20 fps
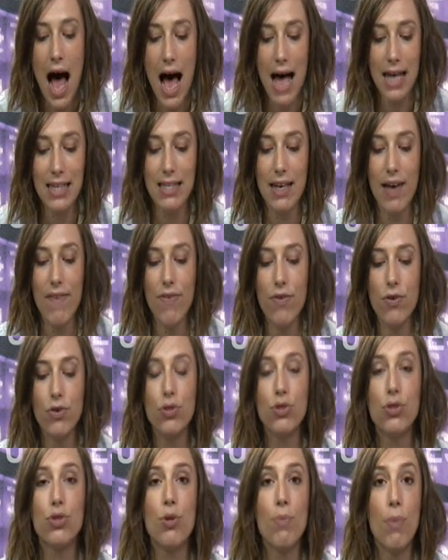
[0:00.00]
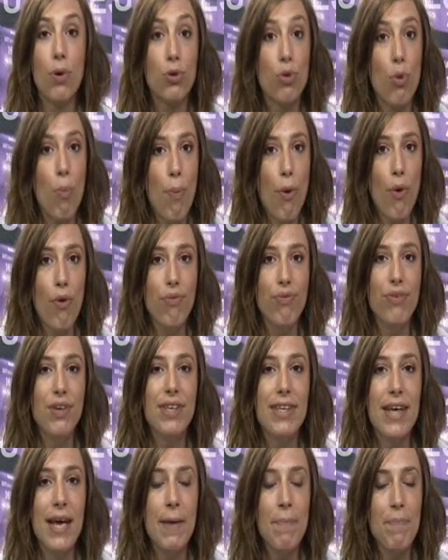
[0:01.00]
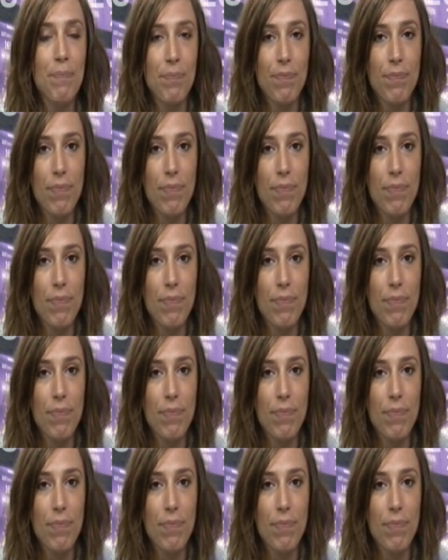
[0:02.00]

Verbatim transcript: à Safran justement de profiter